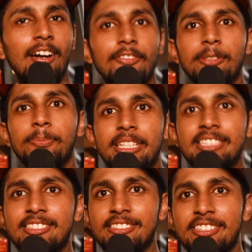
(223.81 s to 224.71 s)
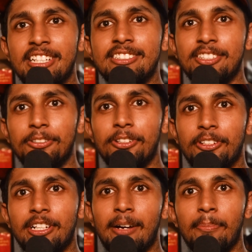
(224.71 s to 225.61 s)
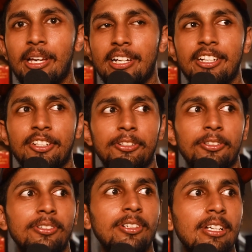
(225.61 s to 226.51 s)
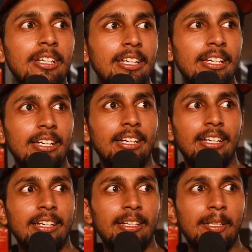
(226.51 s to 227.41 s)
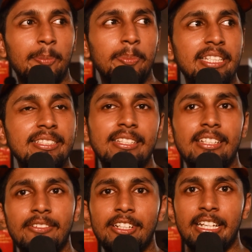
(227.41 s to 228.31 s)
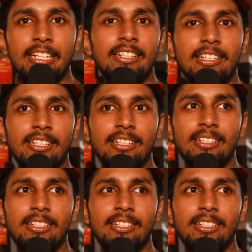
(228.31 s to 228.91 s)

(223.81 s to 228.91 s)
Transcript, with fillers: ஆஃப்டர் பீஸ்ட் நெல்சனோட ஒரு கம்பேக்காக இருக்கும் பீஸ்டில் அவர் என்னென்ன